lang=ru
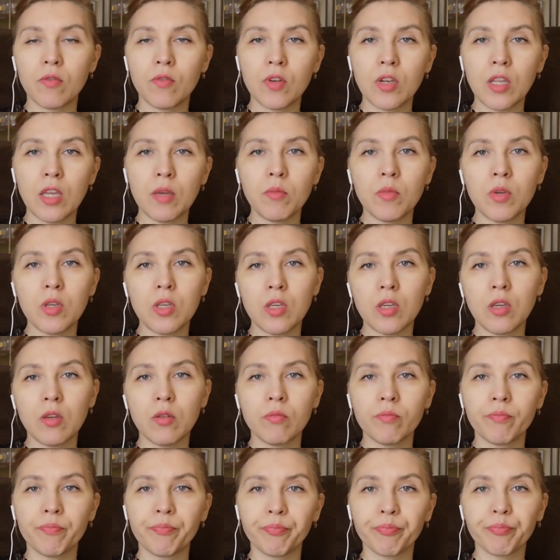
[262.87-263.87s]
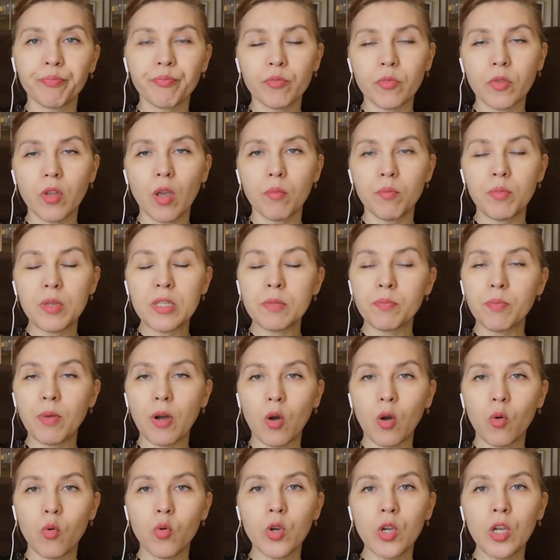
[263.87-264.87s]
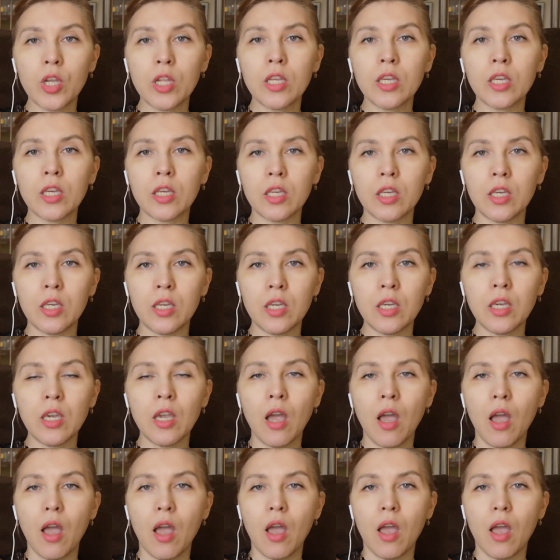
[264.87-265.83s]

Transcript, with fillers: времени беспокоили и,